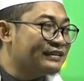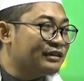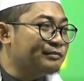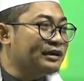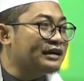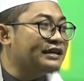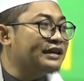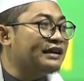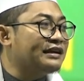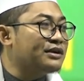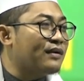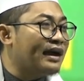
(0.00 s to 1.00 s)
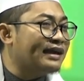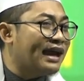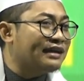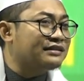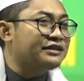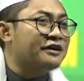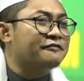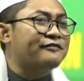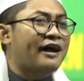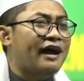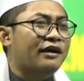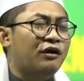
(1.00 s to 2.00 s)
Sebagian riwayat
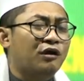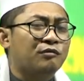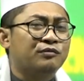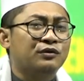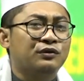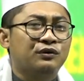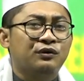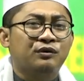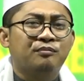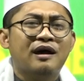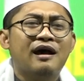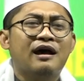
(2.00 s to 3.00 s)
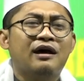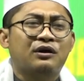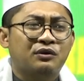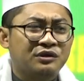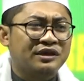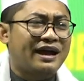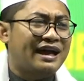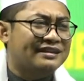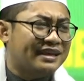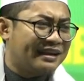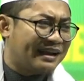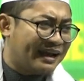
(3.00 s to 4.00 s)
jafa kolbuhu berui
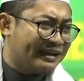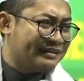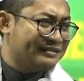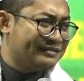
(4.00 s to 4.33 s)
Athena.